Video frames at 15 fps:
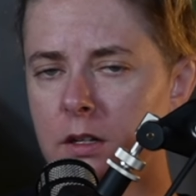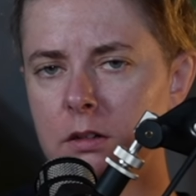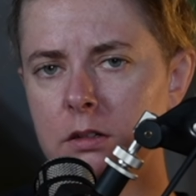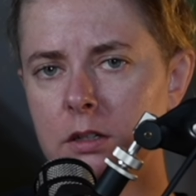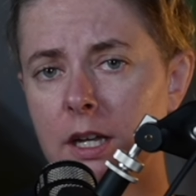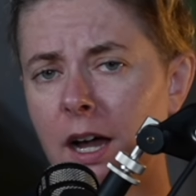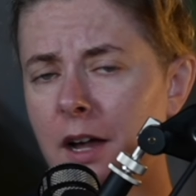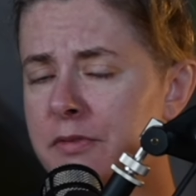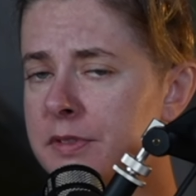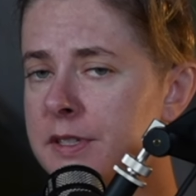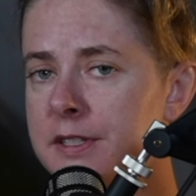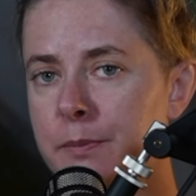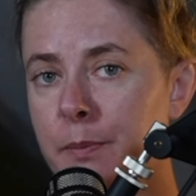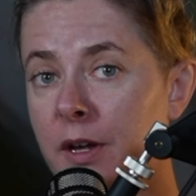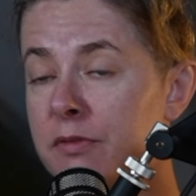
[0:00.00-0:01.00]
Euh,
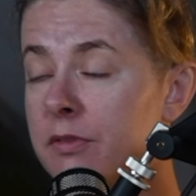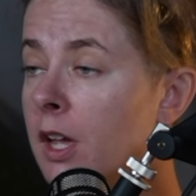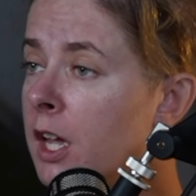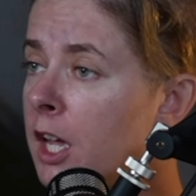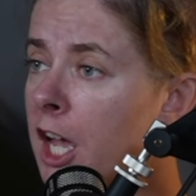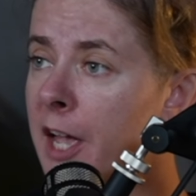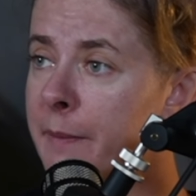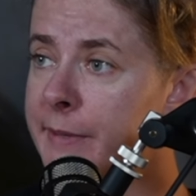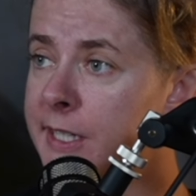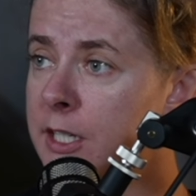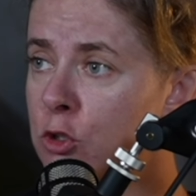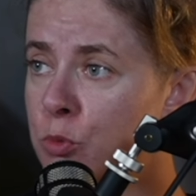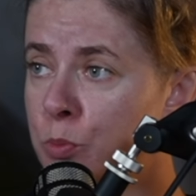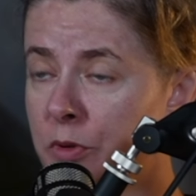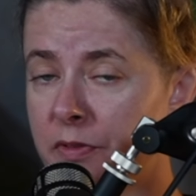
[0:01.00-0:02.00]
graphiste, bref, un métier
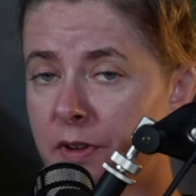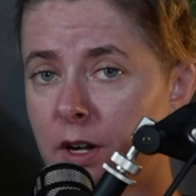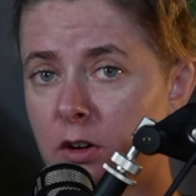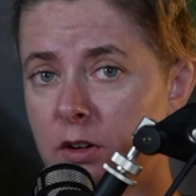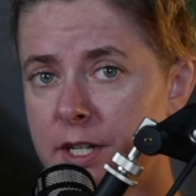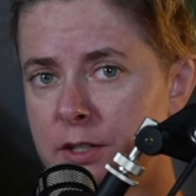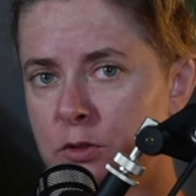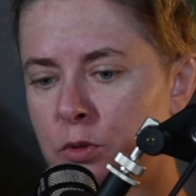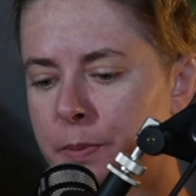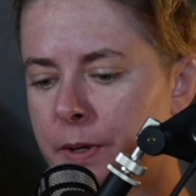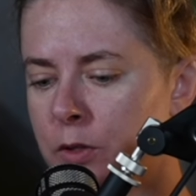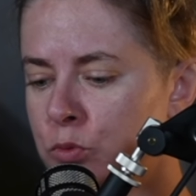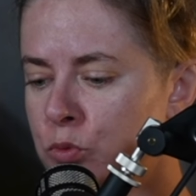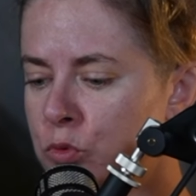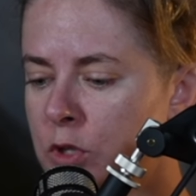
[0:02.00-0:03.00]
que tu peux faire en ligne de
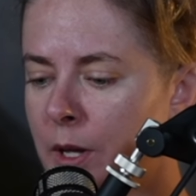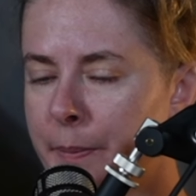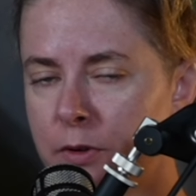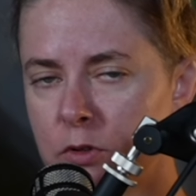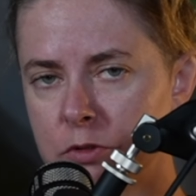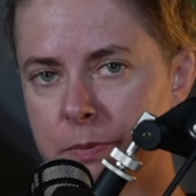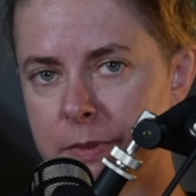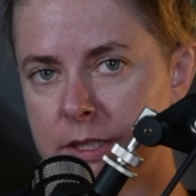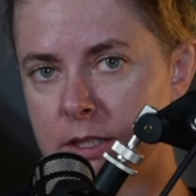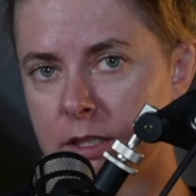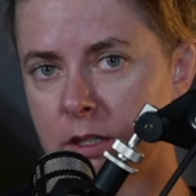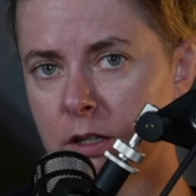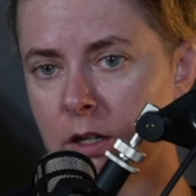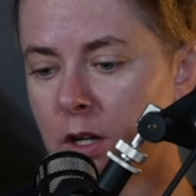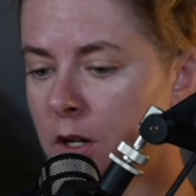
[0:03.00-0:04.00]
partout. Tu apprends ce
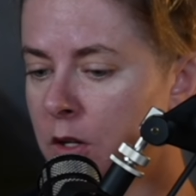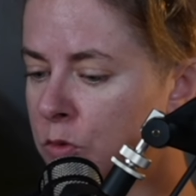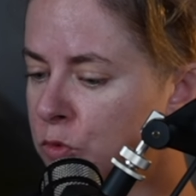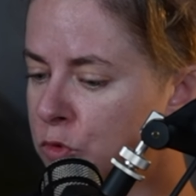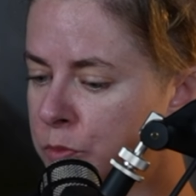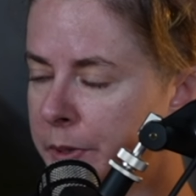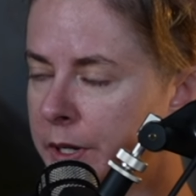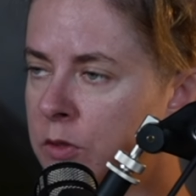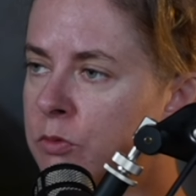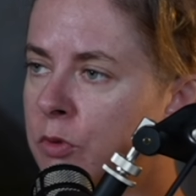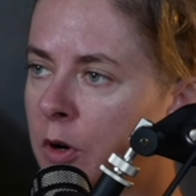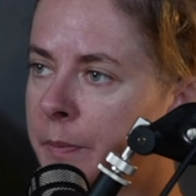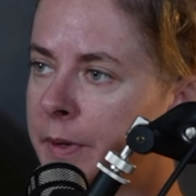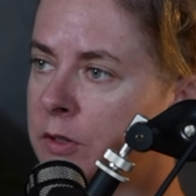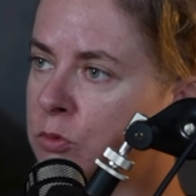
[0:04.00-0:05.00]
métier, tu payes une
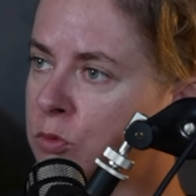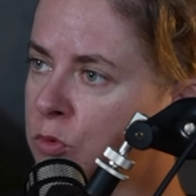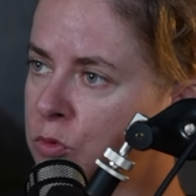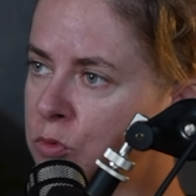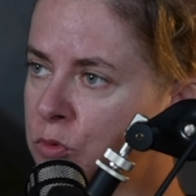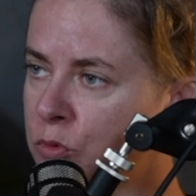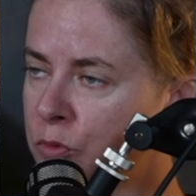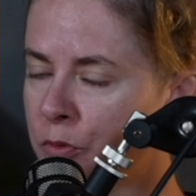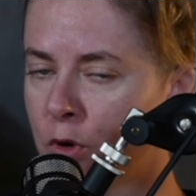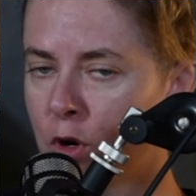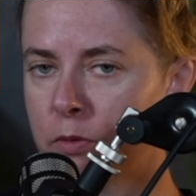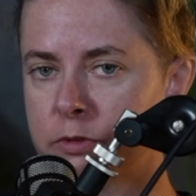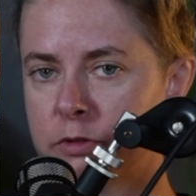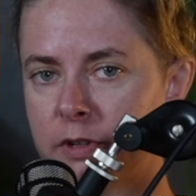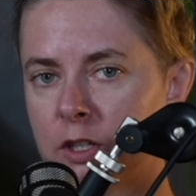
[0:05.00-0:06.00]
formation, tu te
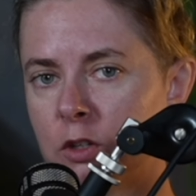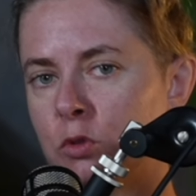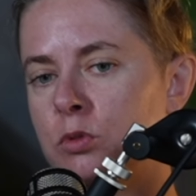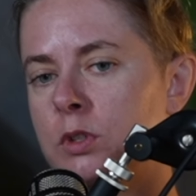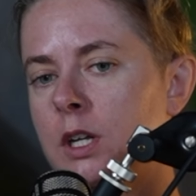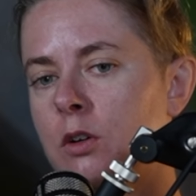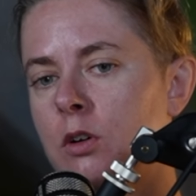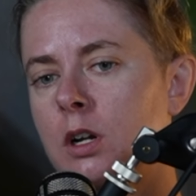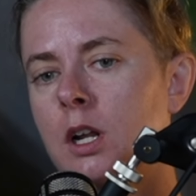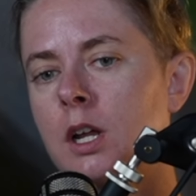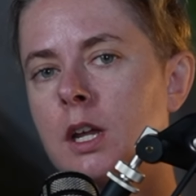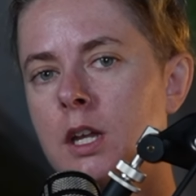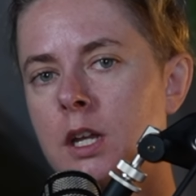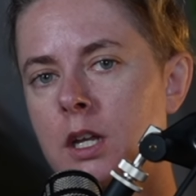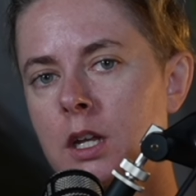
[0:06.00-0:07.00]
formes, tu vas dans une école
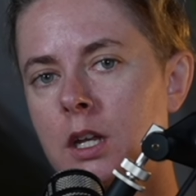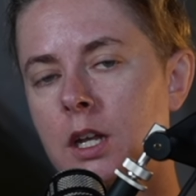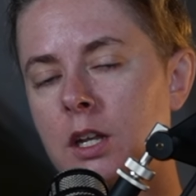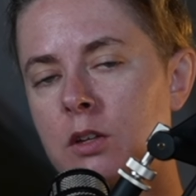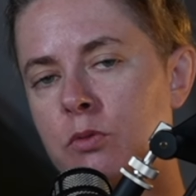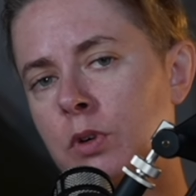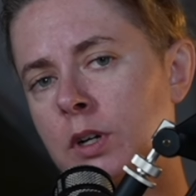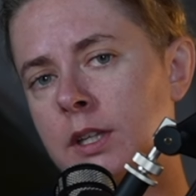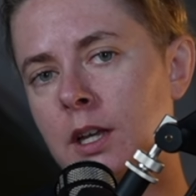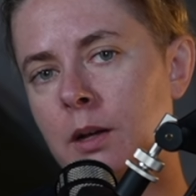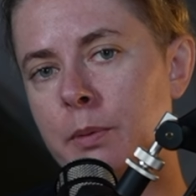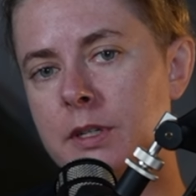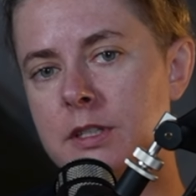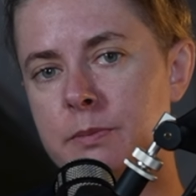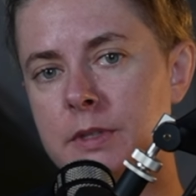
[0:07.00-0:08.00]
et une fois que tu as
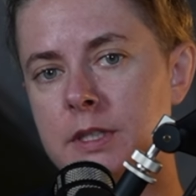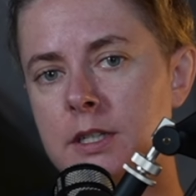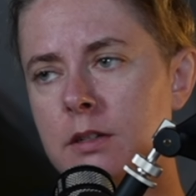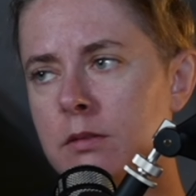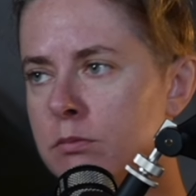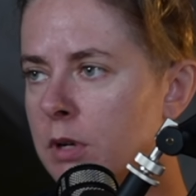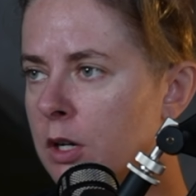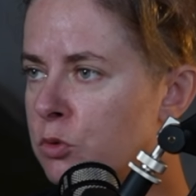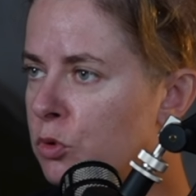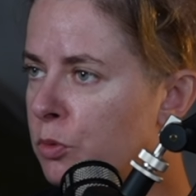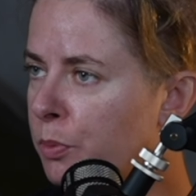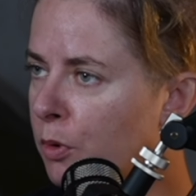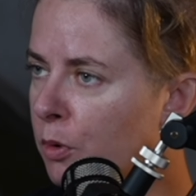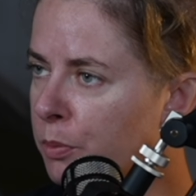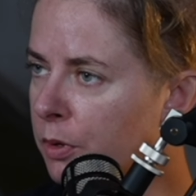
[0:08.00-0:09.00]
appris ce métier, bah, tu le
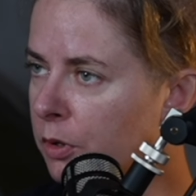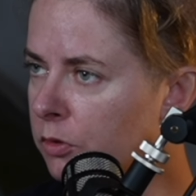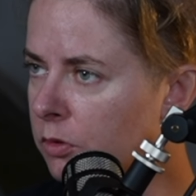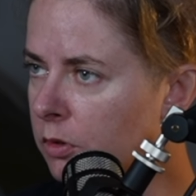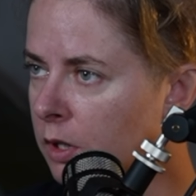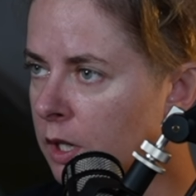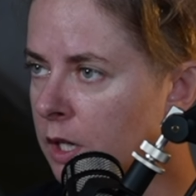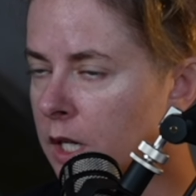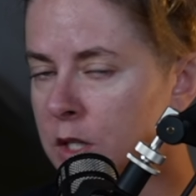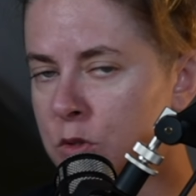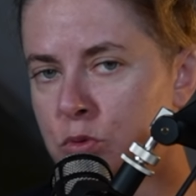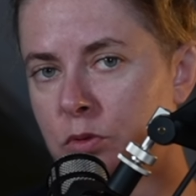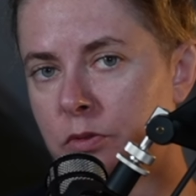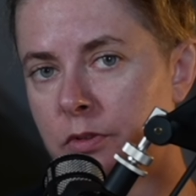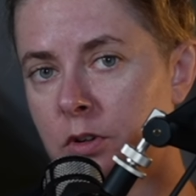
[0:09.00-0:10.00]
proposes et
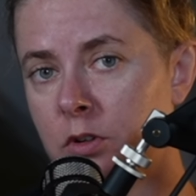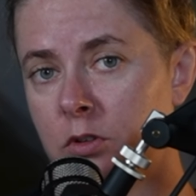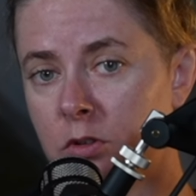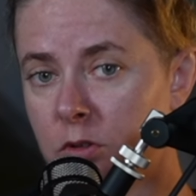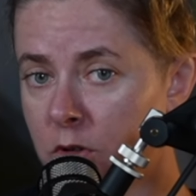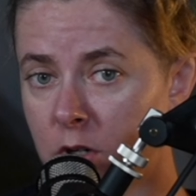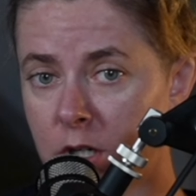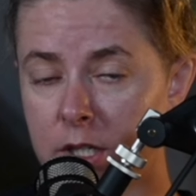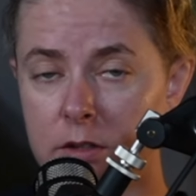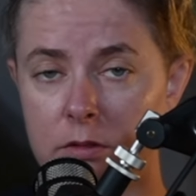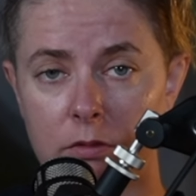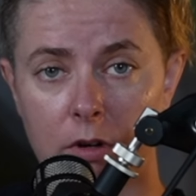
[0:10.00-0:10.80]
tu le vends en ligne.